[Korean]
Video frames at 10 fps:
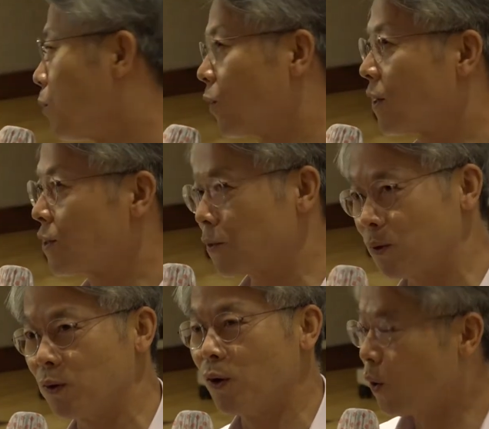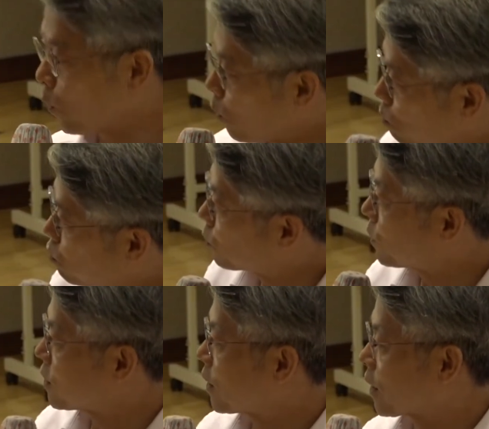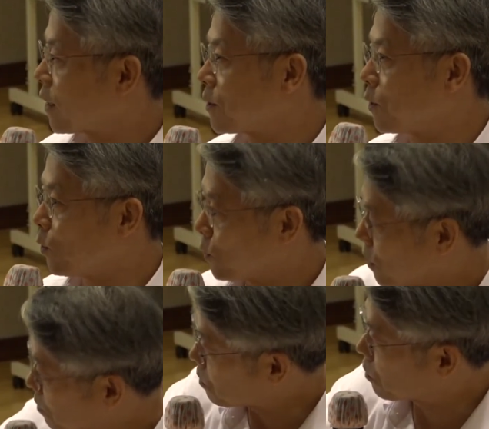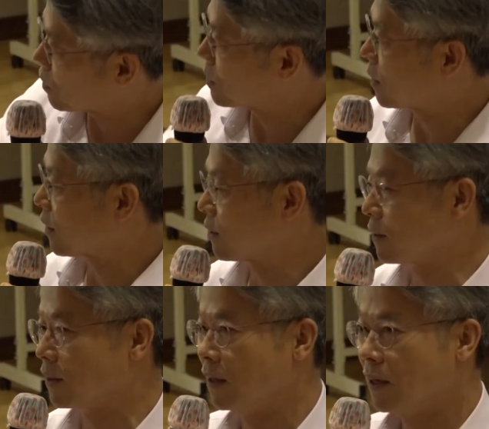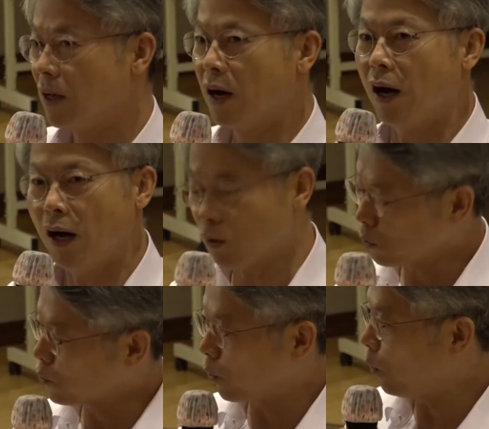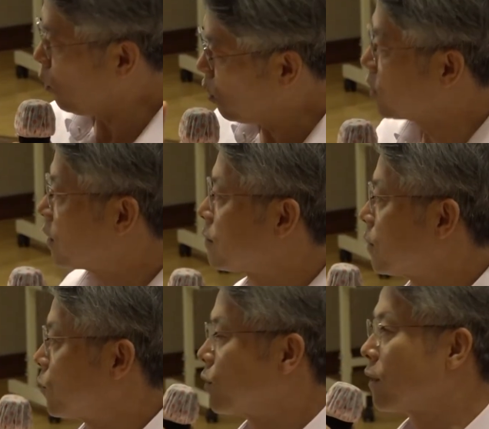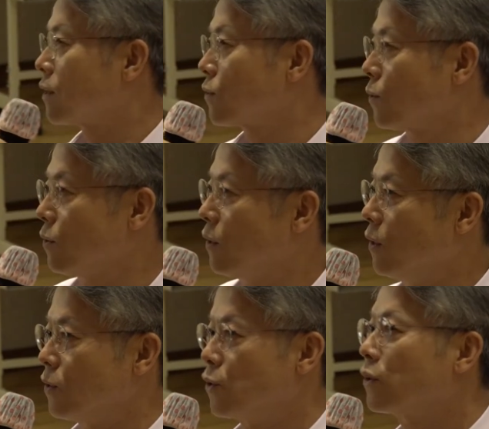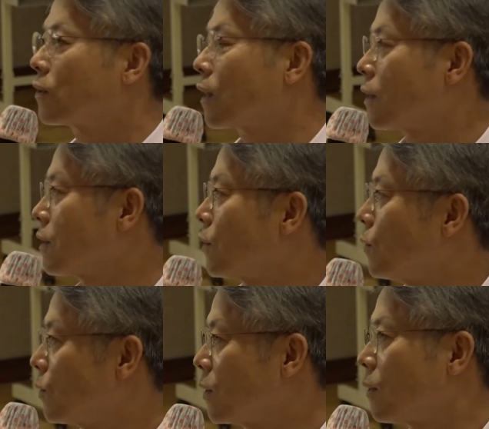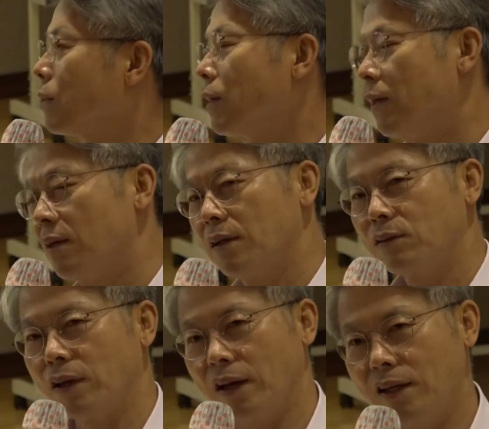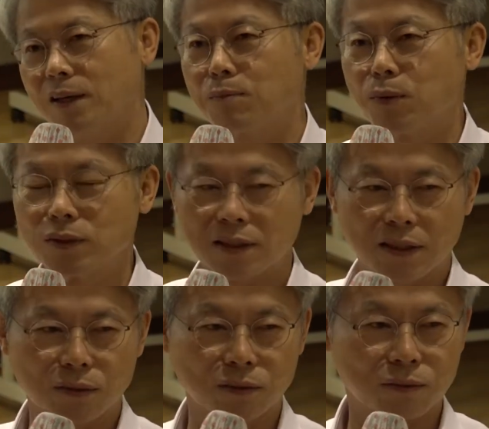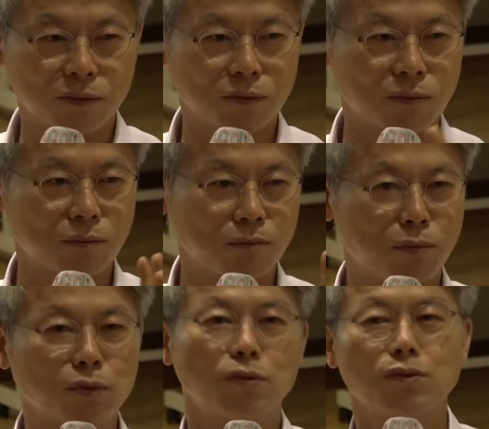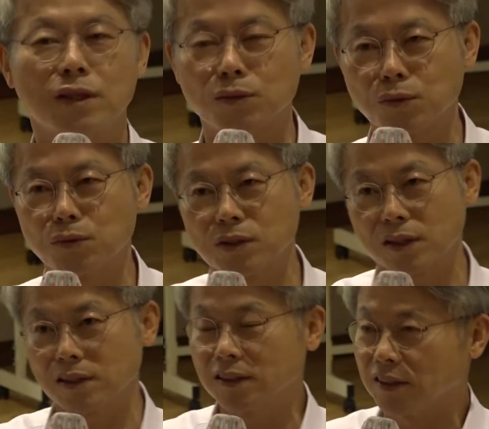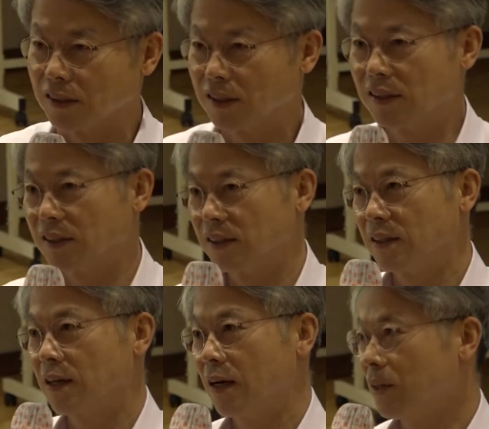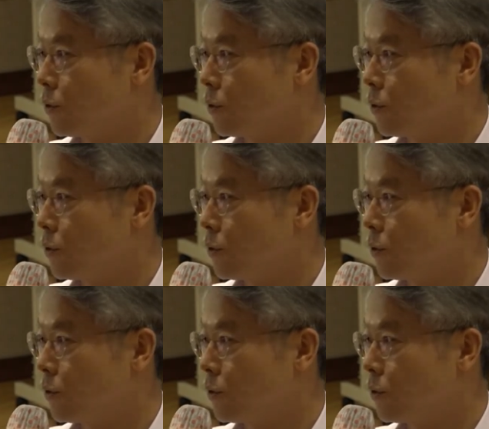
모여가지고 공부부터 시작해서 혹은 협의부터 시작해서 하루 종일 하더라고요. 그래가지고 저녁 때까지 해요. 그러니까 대략 보니까 보통 제 노동시간이 한